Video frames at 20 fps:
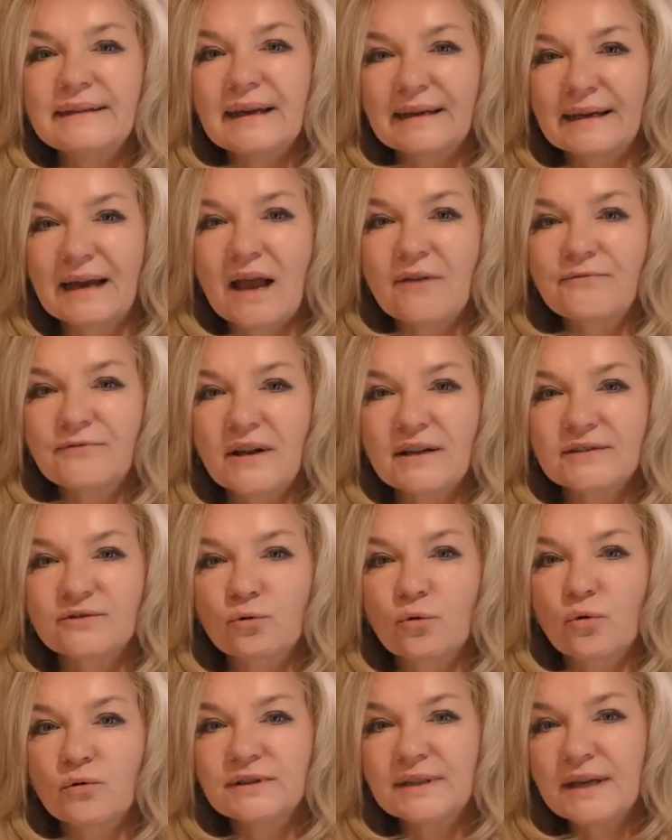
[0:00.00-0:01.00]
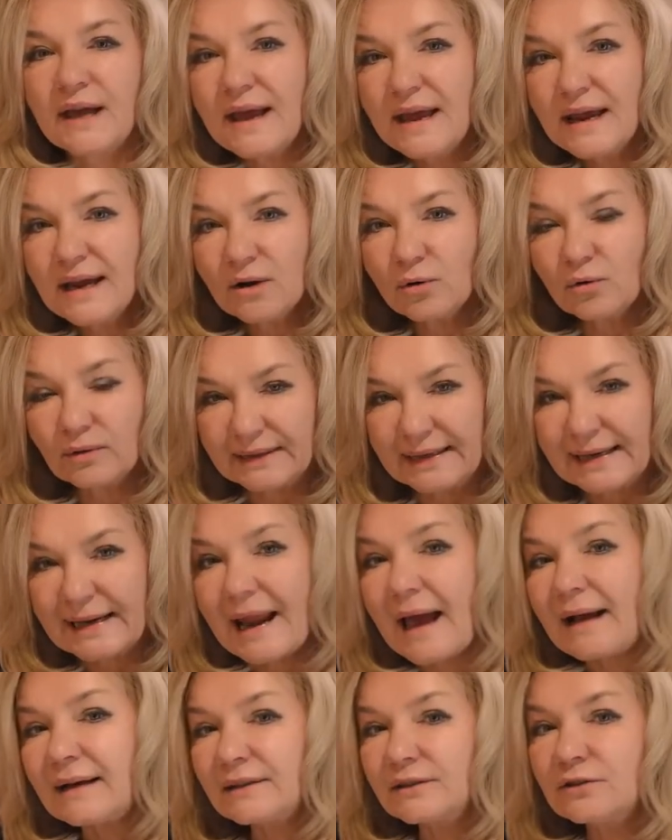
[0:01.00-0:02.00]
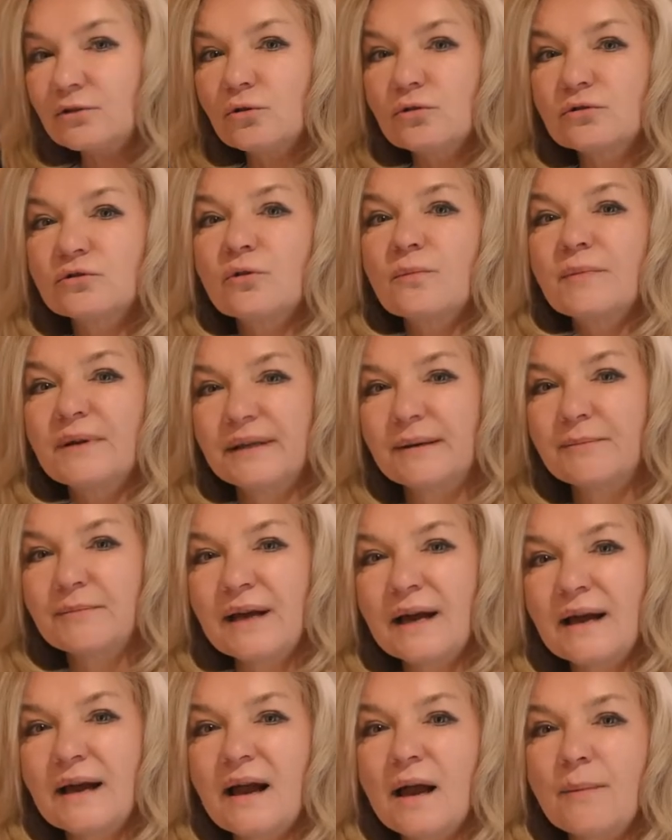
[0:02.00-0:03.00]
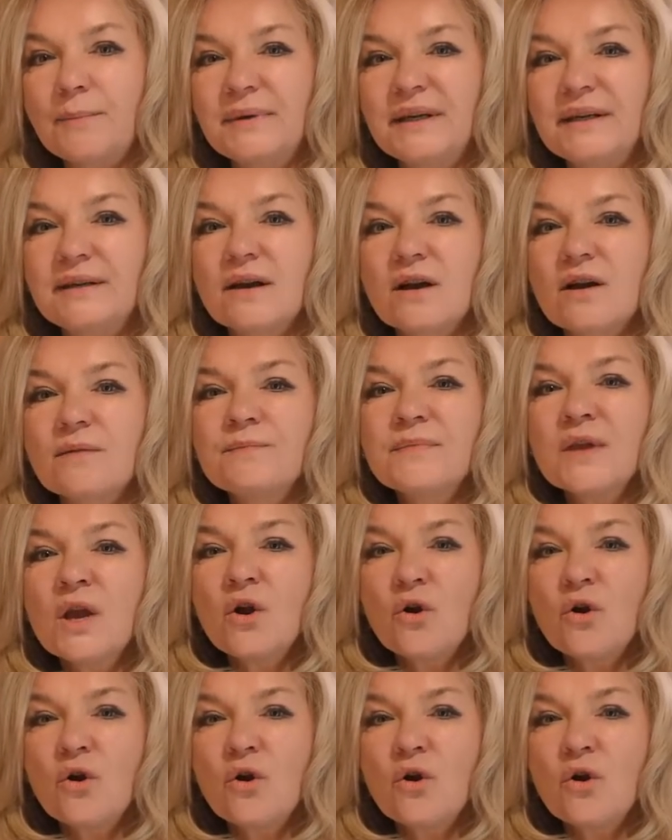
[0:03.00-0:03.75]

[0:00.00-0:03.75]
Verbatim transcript: Ihr greift also runter und klackt nur so mit dem Karabiner.